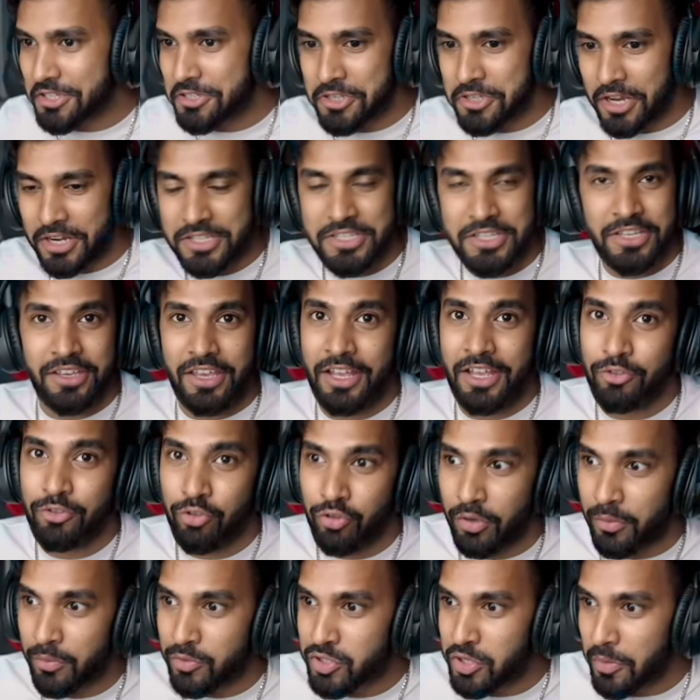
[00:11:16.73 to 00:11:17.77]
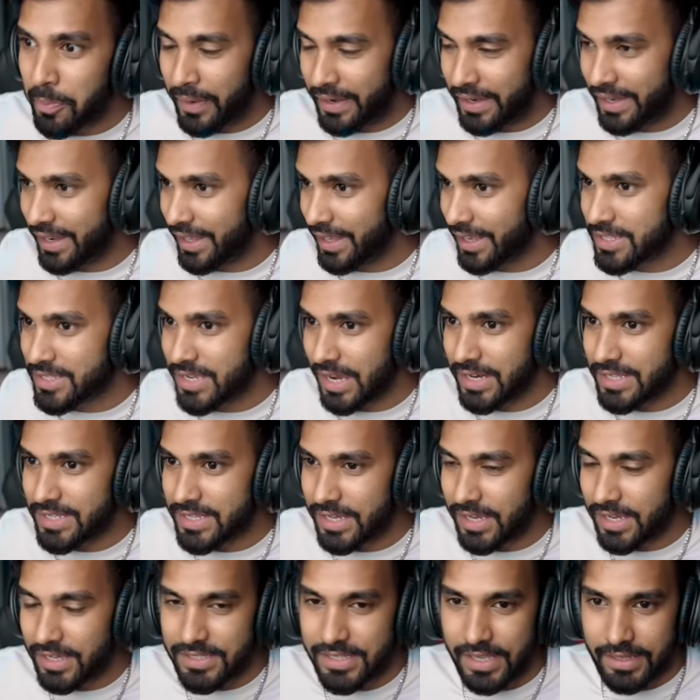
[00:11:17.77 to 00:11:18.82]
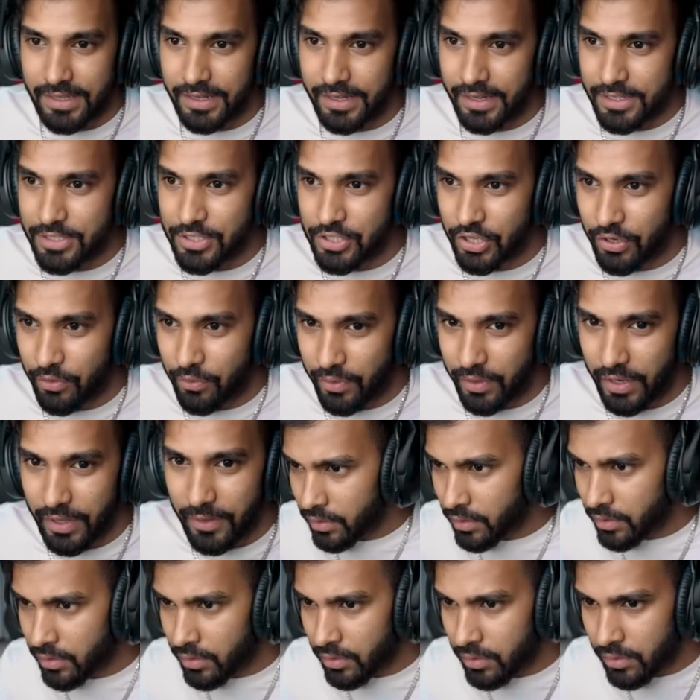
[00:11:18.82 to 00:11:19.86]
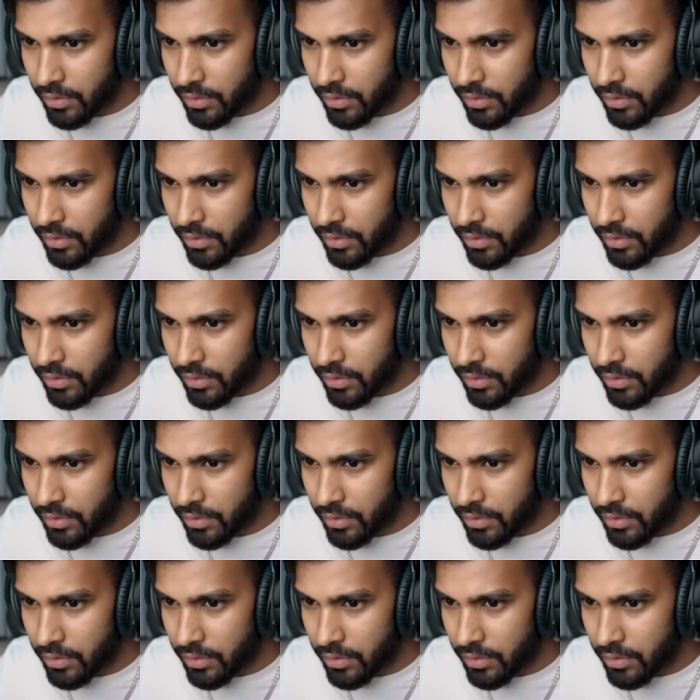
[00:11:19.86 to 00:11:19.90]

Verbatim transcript: चार्जिंग एक तो ना मुझे बैटरी की चार्जिंग का ज़्यादा टेंशन हो रहा है